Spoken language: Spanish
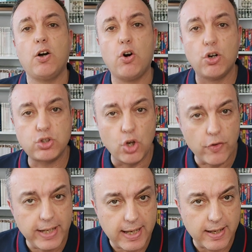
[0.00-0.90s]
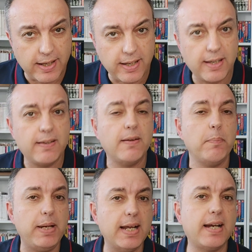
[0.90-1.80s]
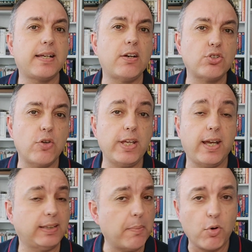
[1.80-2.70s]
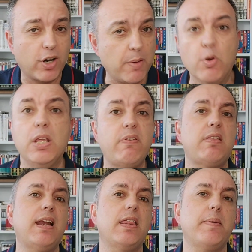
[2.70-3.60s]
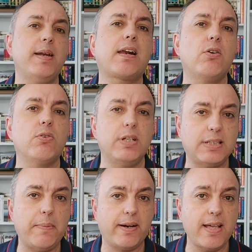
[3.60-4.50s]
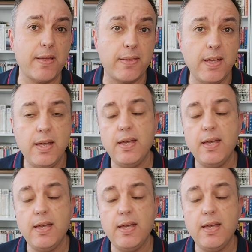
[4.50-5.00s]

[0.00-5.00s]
Os lo dije, mirar que os lo dije, tampoco era muy difícil adivinarlo, es la verdad.